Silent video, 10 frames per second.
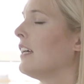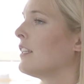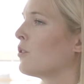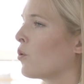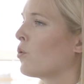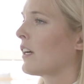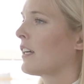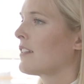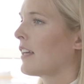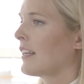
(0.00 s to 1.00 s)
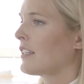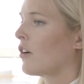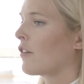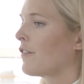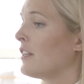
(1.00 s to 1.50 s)
Die Corona-Krise hat
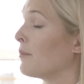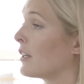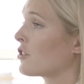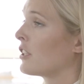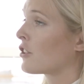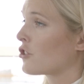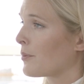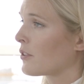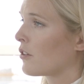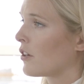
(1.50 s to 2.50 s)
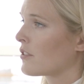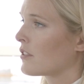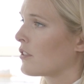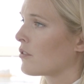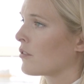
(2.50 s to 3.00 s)
ja auch viele Menschen ihre Jobs
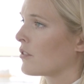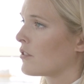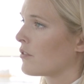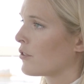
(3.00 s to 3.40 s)
gekostet und